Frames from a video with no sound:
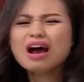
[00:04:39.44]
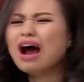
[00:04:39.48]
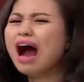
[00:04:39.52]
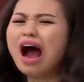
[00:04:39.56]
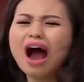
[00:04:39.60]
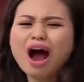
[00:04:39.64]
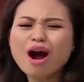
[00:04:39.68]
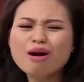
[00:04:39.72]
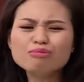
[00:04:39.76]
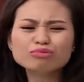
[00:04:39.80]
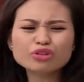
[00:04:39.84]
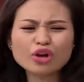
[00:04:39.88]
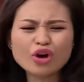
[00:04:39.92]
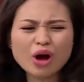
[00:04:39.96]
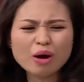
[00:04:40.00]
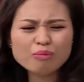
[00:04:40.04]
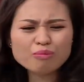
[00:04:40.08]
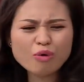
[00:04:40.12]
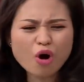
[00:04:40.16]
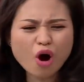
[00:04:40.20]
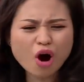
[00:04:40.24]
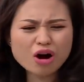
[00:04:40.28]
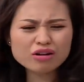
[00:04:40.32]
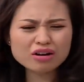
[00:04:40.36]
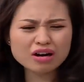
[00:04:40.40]
Không, tôi không
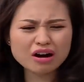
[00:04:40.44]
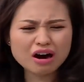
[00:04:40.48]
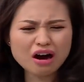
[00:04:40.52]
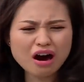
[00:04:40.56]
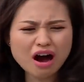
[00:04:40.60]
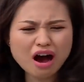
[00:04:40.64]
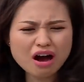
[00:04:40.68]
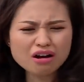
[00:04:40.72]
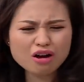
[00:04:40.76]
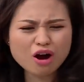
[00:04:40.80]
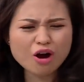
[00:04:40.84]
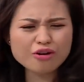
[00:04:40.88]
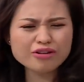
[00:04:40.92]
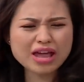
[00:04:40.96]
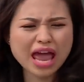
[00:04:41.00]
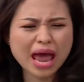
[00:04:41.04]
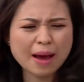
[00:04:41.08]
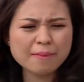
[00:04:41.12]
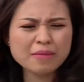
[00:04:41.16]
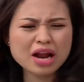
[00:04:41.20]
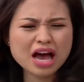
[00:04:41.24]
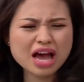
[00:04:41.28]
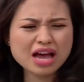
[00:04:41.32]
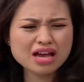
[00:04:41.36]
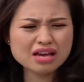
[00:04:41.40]
muốn nữa, cô
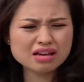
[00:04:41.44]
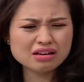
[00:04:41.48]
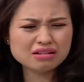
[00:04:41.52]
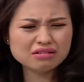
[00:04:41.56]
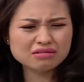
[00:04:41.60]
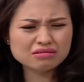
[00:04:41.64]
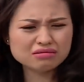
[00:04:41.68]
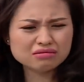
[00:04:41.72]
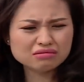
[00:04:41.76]
dẹp đi.